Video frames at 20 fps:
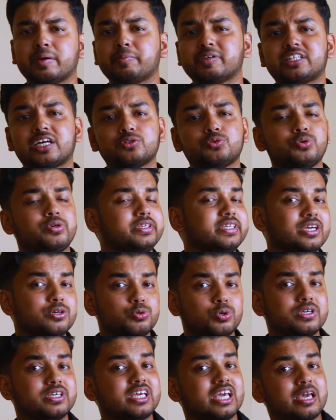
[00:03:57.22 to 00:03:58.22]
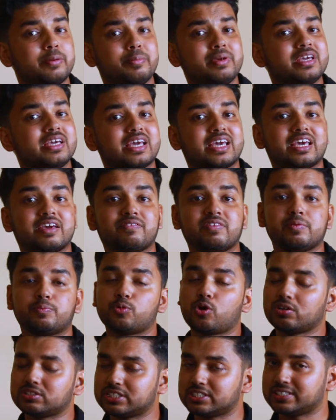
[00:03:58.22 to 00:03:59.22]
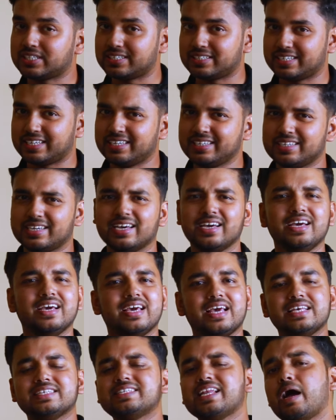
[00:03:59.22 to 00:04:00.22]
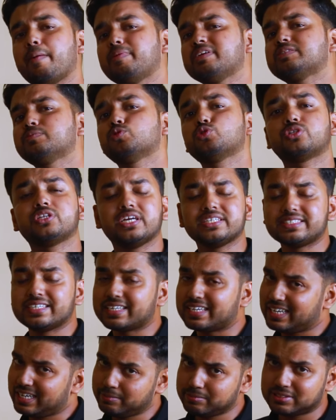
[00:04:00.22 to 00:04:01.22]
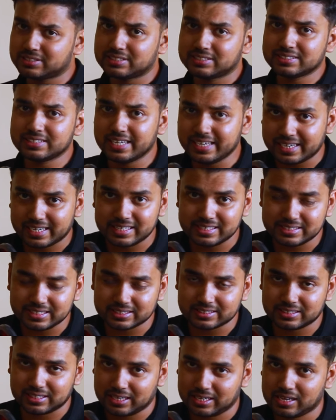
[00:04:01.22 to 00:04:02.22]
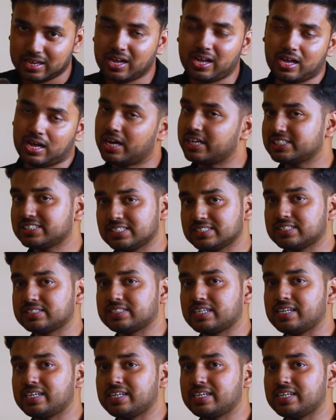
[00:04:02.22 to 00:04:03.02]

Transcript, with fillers: मैं बता दूँ ये कोई गेमिंग हेवी प्रोसेसर नहीं है इसलिए आप इसमें उतने अच्छे गेम्स नहीं खेल सकते हाँ अच्छे से